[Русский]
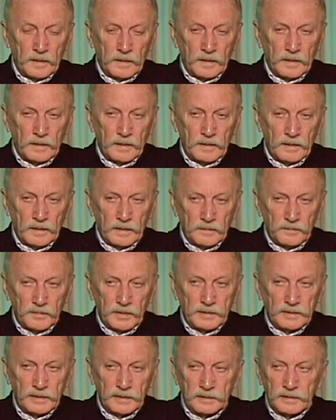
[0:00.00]
Ага,
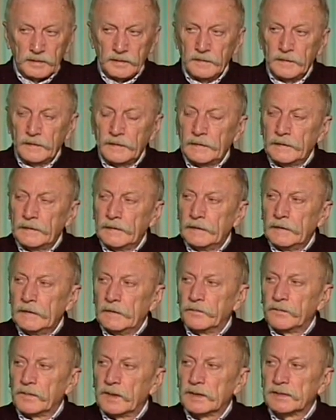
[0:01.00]
понятно. Угу.
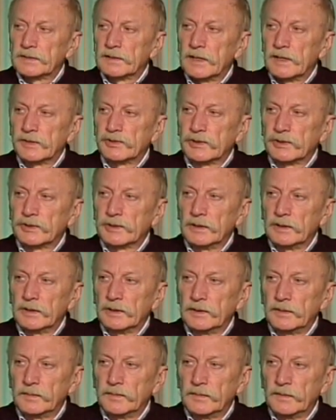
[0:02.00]
Значит,
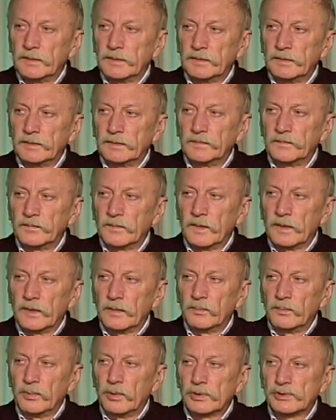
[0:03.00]

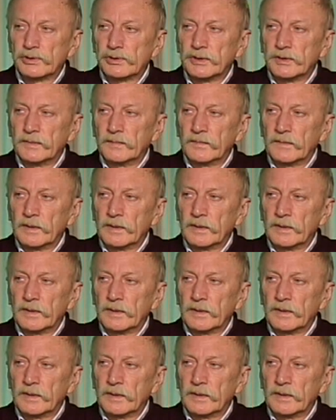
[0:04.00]
больше